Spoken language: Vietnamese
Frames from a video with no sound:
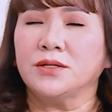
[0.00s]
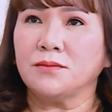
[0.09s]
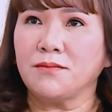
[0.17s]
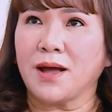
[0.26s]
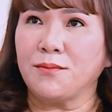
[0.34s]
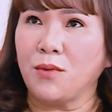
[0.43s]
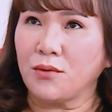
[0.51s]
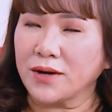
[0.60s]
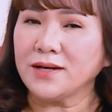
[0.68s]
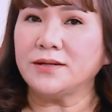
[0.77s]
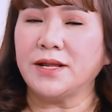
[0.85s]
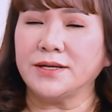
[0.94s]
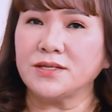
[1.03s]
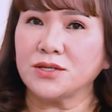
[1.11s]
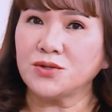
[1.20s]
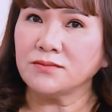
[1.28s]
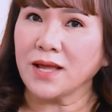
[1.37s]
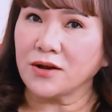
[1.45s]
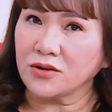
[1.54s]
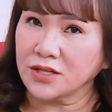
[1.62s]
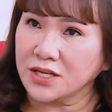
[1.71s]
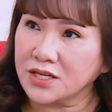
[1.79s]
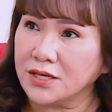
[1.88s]
Nhưng mà một cách để cho chúng ta có
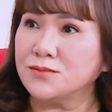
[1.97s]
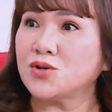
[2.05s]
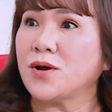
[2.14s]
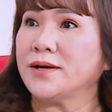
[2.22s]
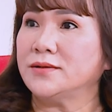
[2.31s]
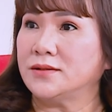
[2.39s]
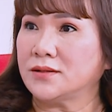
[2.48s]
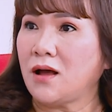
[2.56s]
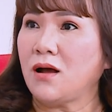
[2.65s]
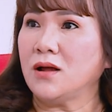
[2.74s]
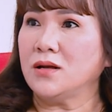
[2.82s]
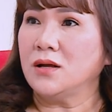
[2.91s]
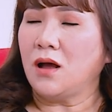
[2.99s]
thể kiểm soát được nó